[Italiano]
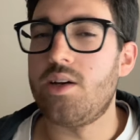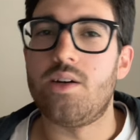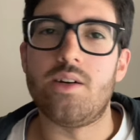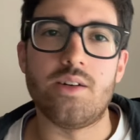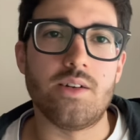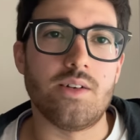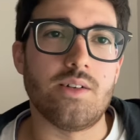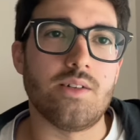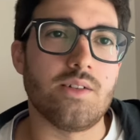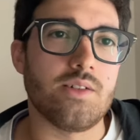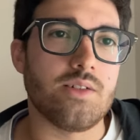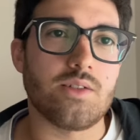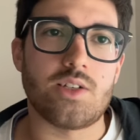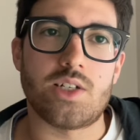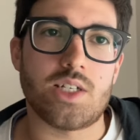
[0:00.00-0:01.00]
eh,
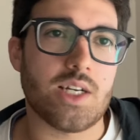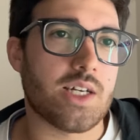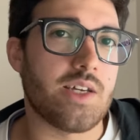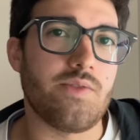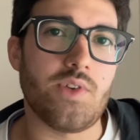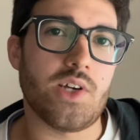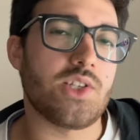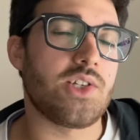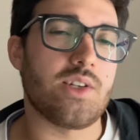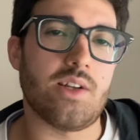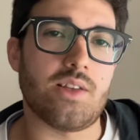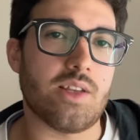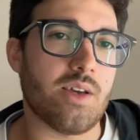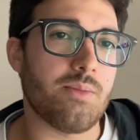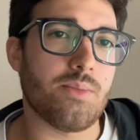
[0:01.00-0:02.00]
si sa che i viaggi nel
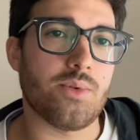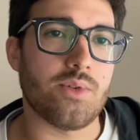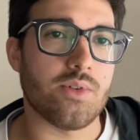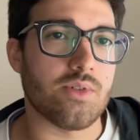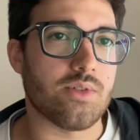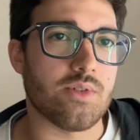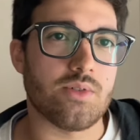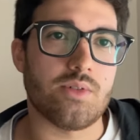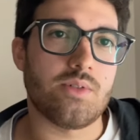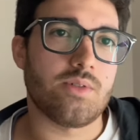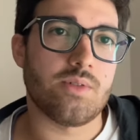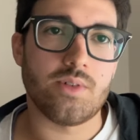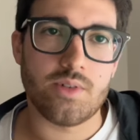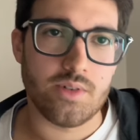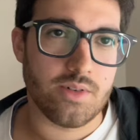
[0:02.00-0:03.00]
tempo
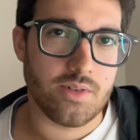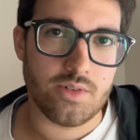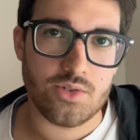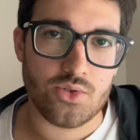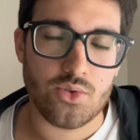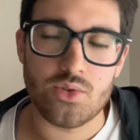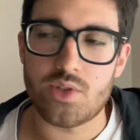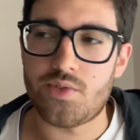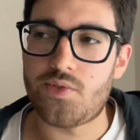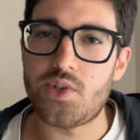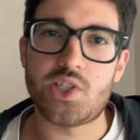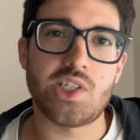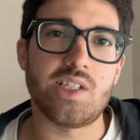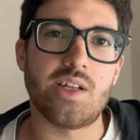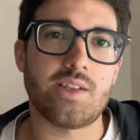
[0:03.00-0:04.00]
eh, sono
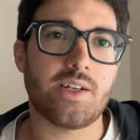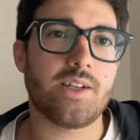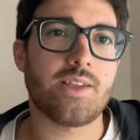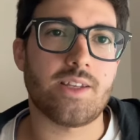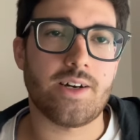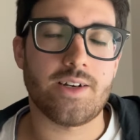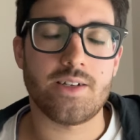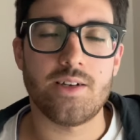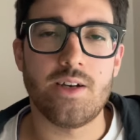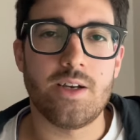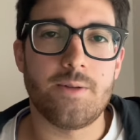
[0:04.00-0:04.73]
difficili da trattare,